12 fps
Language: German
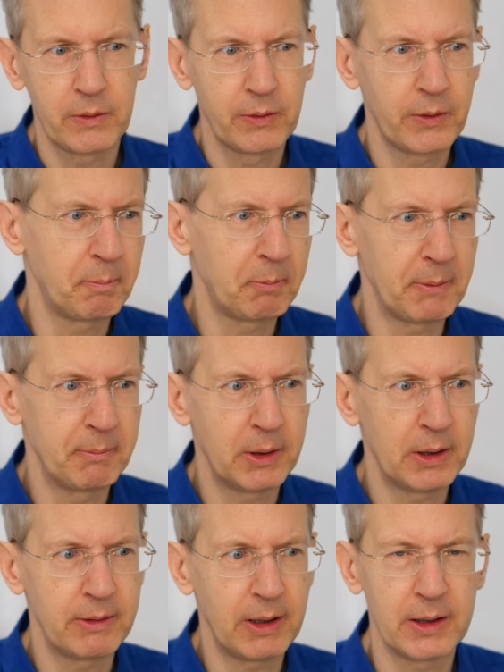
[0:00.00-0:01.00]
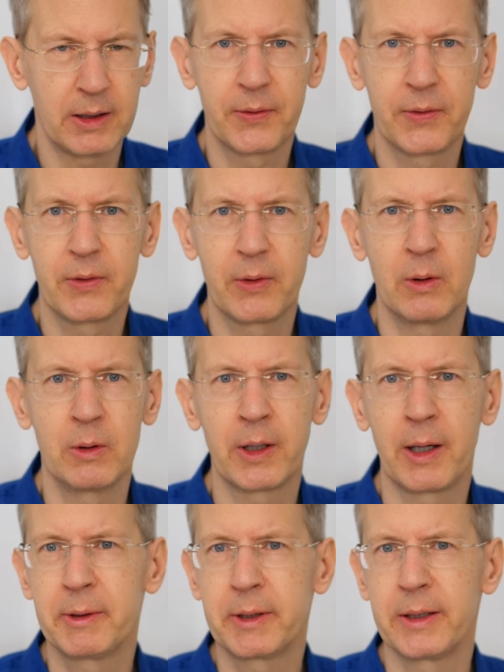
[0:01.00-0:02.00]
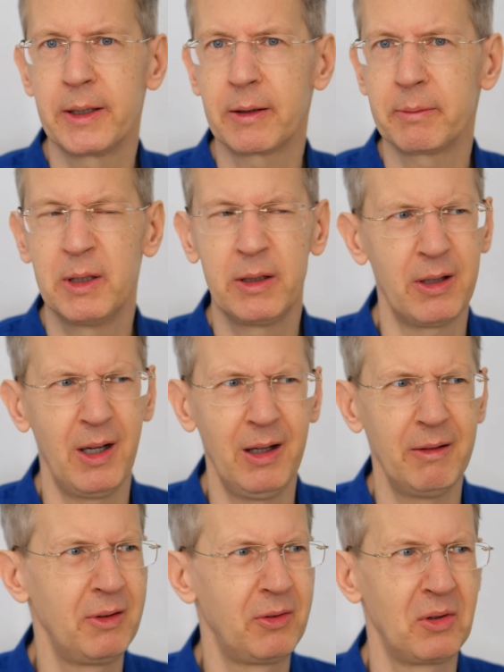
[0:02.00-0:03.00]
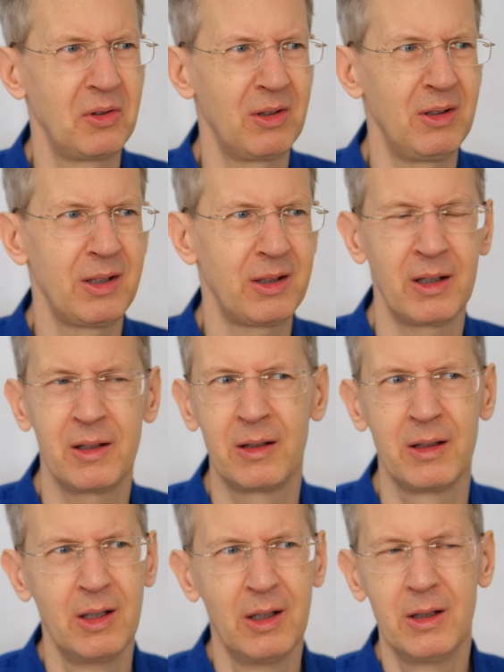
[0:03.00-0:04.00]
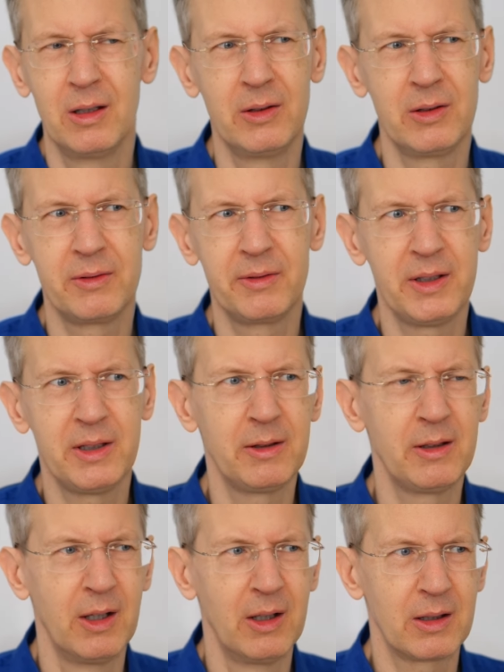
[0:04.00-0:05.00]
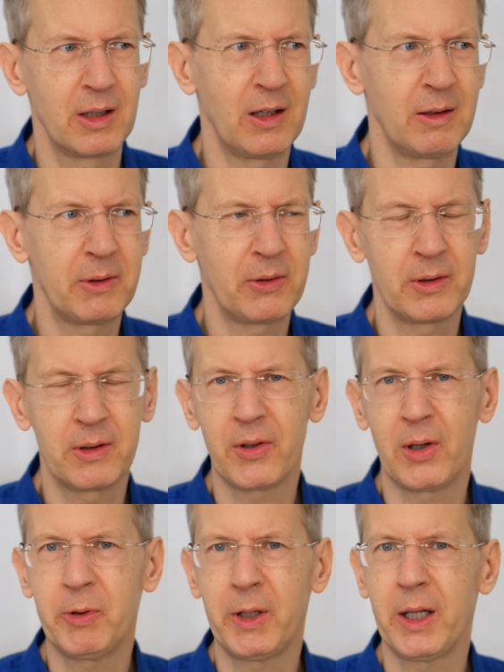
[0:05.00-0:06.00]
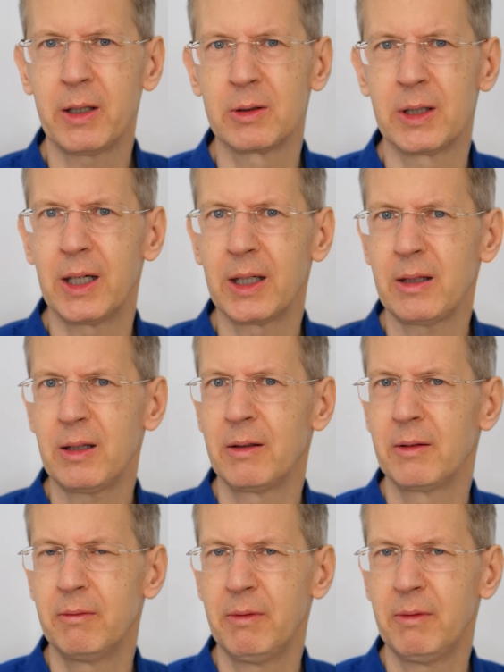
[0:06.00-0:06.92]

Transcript: September war das und da habe ich gedacht, Mensch, hä, wieso soll ich dann irgendwie da besonders auf Ernährung achten?